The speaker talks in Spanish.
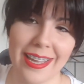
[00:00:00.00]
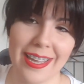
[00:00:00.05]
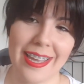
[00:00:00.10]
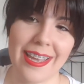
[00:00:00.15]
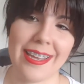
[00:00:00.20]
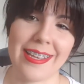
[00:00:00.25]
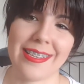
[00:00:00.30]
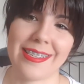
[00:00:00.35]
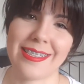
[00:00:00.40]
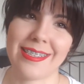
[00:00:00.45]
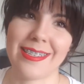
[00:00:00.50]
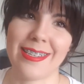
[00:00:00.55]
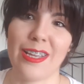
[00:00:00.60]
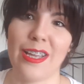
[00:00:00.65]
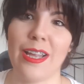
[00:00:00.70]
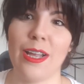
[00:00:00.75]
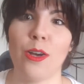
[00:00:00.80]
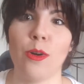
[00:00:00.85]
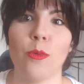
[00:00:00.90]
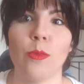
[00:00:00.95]
es
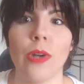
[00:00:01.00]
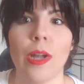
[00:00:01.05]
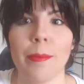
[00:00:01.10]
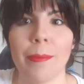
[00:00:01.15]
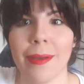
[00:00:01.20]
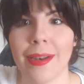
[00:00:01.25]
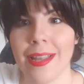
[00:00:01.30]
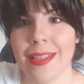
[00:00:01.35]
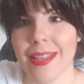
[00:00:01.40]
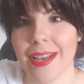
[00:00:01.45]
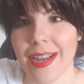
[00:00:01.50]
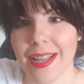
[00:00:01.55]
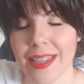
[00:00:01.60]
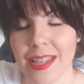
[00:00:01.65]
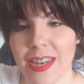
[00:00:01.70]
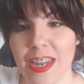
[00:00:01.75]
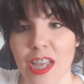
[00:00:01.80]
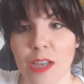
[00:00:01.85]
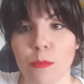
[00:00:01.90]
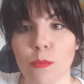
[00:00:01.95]
una paleta que
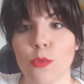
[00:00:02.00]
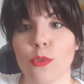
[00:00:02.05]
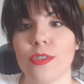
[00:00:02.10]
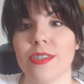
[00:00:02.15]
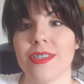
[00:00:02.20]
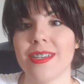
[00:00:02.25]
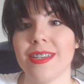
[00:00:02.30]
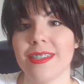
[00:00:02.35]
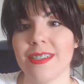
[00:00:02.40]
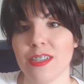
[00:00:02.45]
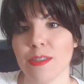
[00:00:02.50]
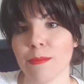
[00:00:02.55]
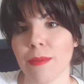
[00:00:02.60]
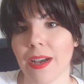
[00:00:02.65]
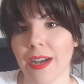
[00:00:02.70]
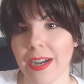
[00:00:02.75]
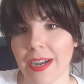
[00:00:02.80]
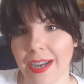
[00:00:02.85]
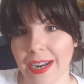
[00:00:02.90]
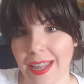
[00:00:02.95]
tenía
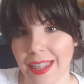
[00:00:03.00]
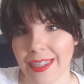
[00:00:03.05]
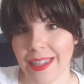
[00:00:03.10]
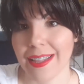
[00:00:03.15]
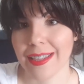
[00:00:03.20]
muchísimas ganas de